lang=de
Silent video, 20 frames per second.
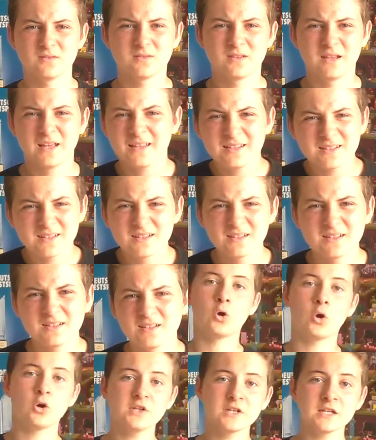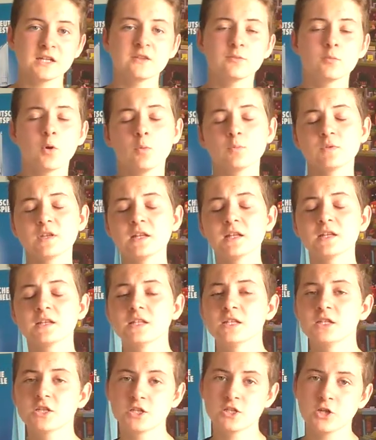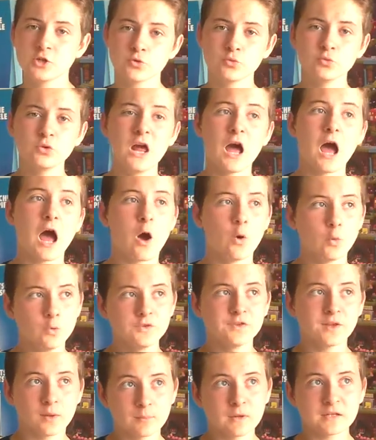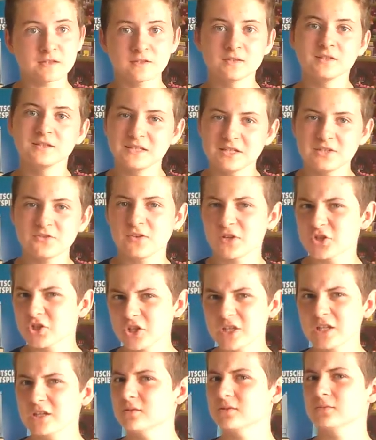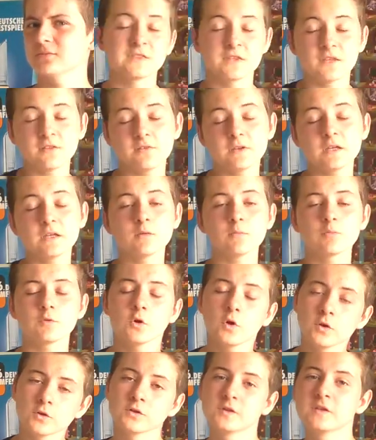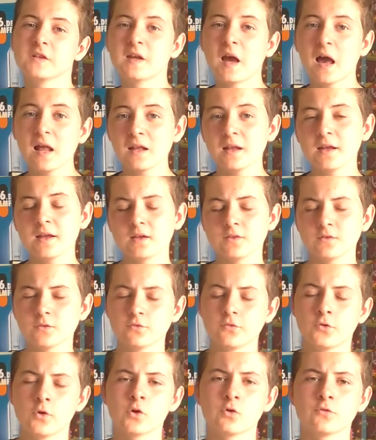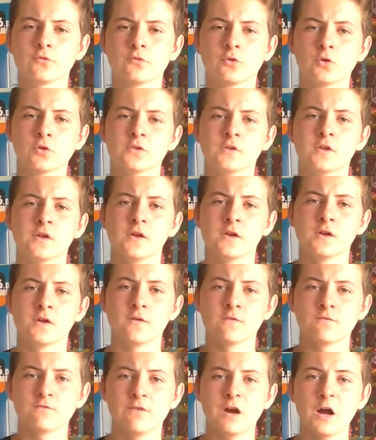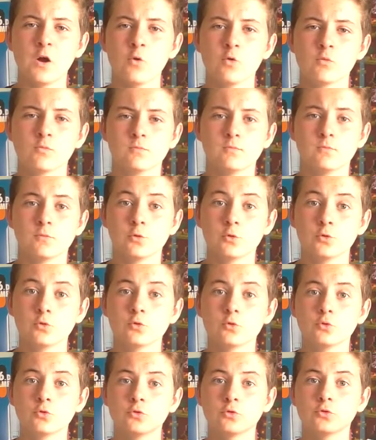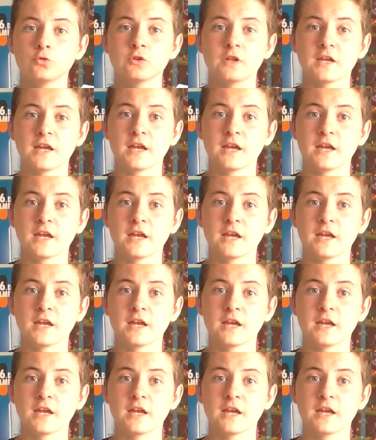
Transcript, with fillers: Was? Heute geht's mal um Dinge, die ich in der Schule außer Mathe nicht verstehe. Deswegen gibt's heute die allererste Folge von Warum und